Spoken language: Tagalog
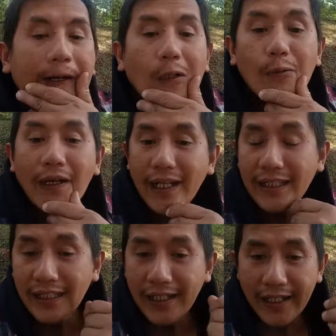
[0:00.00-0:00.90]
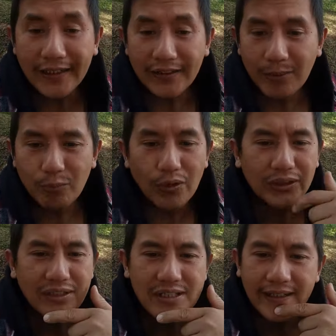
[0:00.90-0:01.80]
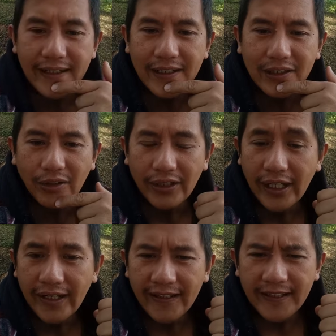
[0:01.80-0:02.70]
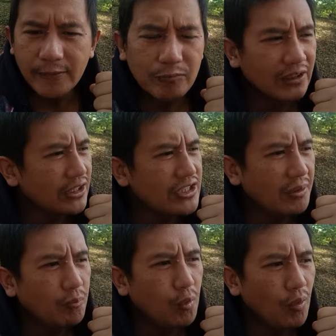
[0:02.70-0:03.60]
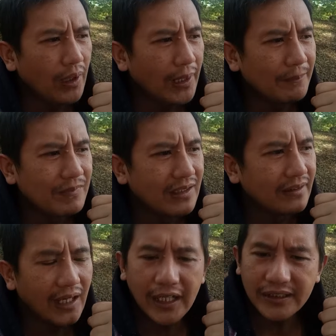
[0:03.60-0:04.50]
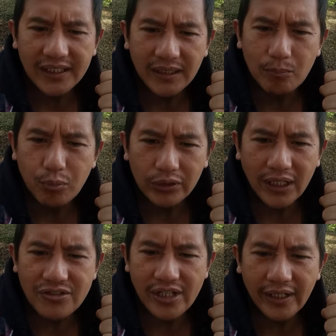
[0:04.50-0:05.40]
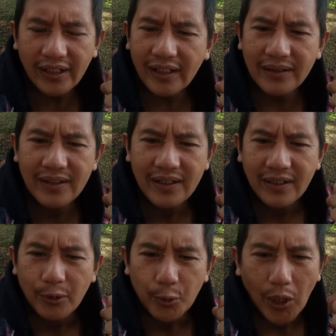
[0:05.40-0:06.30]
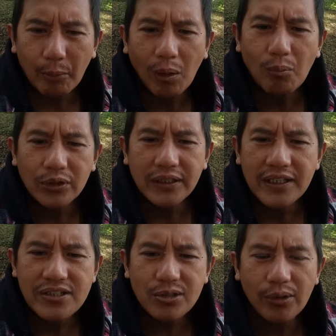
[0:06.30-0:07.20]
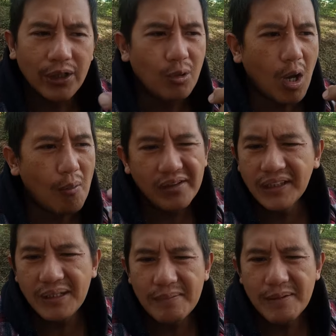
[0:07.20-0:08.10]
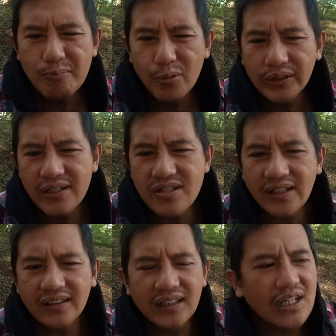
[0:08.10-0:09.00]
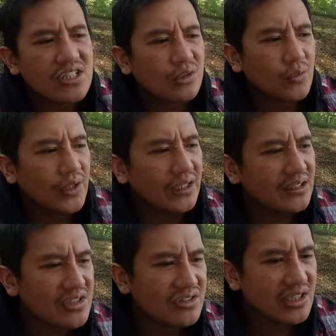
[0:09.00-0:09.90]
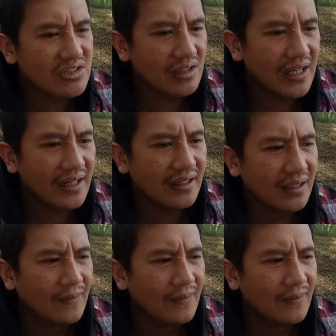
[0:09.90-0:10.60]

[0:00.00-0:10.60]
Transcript: hangko nakikita ti importansya na dito, eh, gana didimteng di tsimpo nga nakita ti importansya na nga nuhan mo ti history no awan ti importansya na ti history it is just like